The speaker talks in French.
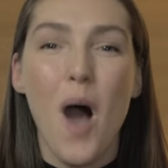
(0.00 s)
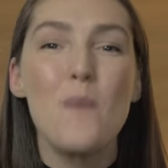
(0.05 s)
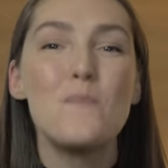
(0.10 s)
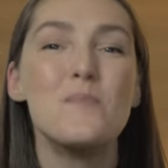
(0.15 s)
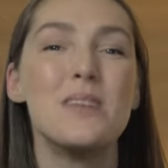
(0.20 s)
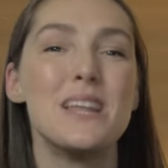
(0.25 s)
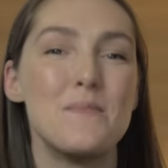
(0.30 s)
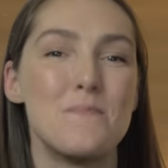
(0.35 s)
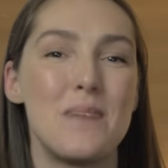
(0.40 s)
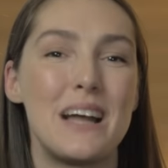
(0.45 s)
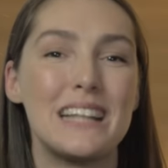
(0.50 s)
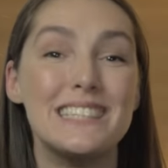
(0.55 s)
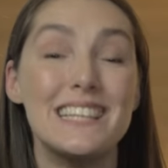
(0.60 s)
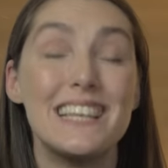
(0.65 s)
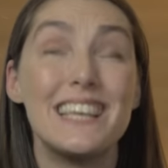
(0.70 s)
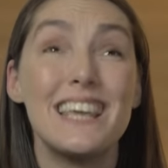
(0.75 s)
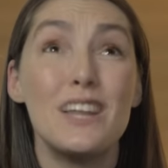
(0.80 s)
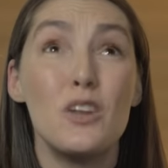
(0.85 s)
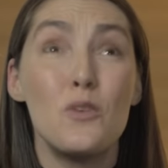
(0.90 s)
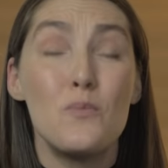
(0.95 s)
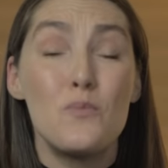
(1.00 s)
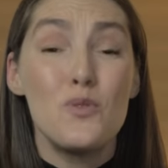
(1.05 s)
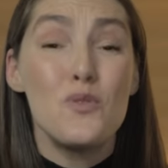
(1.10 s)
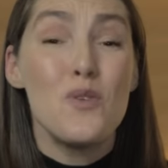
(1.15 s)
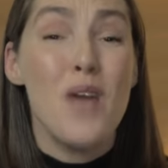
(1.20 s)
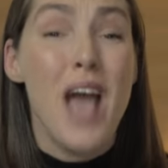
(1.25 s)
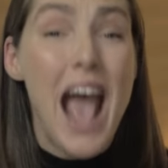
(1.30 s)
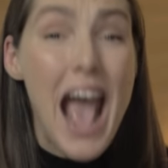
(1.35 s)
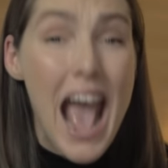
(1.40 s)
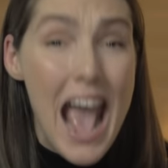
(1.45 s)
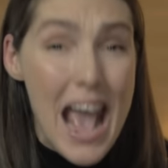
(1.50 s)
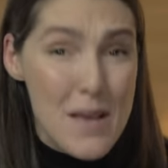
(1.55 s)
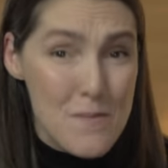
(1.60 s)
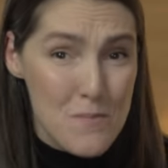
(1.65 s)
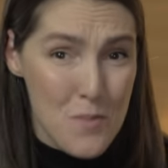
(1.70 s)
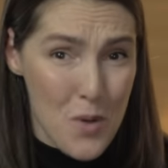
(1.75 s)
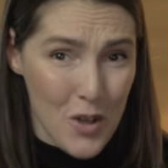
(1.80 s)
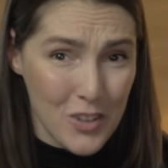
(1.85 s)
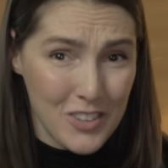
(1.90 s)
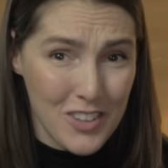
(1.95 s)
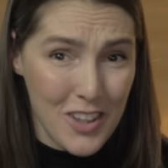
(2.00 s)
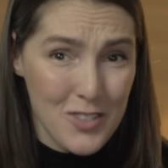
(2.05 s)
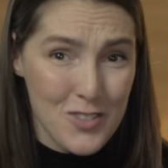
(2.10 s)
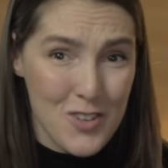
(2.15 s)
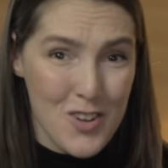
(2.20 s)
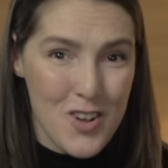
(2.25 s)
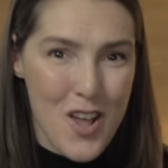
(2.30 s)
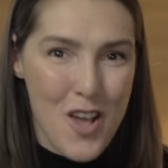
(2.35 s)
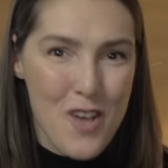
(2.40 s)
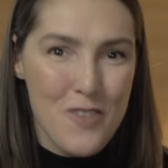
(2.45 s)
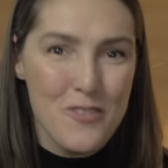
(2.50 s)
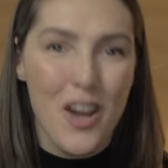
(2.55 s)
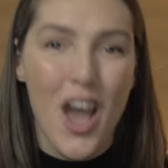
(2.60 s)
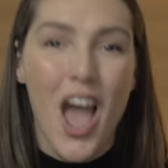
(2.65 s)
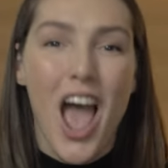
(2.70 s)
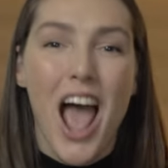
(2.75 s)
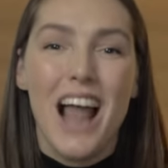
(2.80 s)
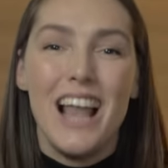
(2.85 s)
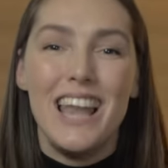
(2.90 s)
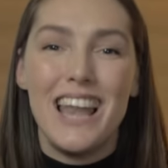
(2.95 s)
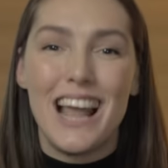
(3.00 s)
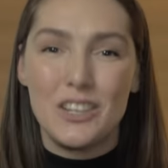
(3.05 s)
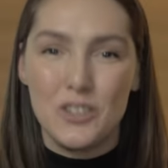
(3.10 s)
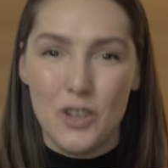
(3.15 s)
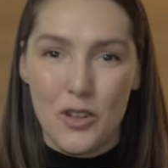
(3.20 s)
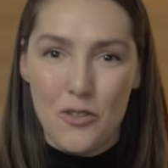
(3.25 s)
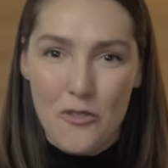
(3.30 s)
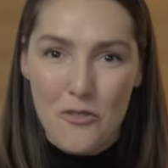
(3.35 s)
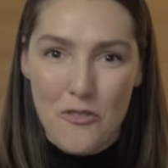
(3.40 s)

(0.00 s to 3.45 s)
emblématique et le plus important de l'œuvre, la jeune